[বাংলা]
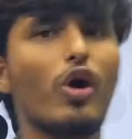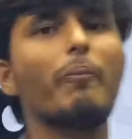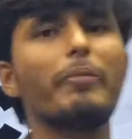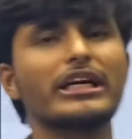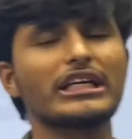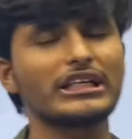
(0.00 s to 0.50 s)

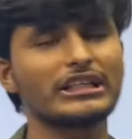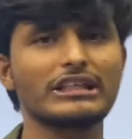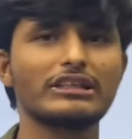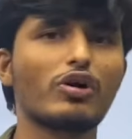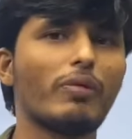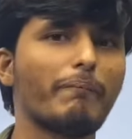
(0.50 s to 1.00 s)
কম্প্যাক্ট
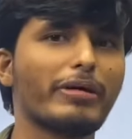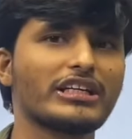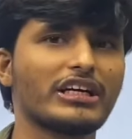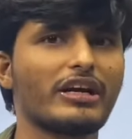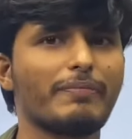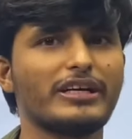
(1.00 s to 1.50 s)
কম্প্যাক্ট
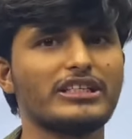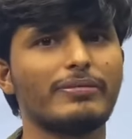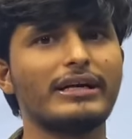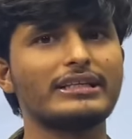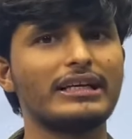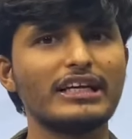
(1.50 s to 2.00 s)
আকারে পাওয়া যাবে
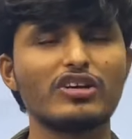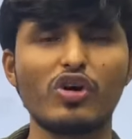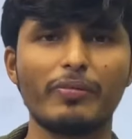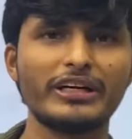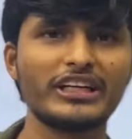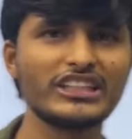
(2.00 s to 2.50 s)
এটা লিঙ্ক
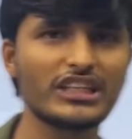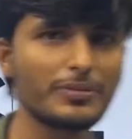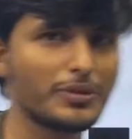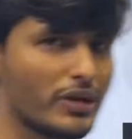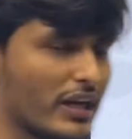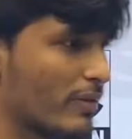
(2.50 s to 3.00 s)
কমেন্ট
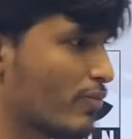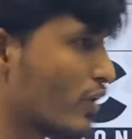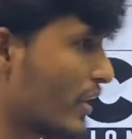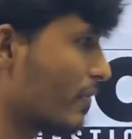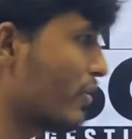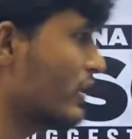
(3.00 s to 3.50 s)
ডিসক্রিপশনে বুক
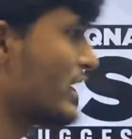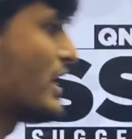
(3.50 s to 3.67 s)
এবং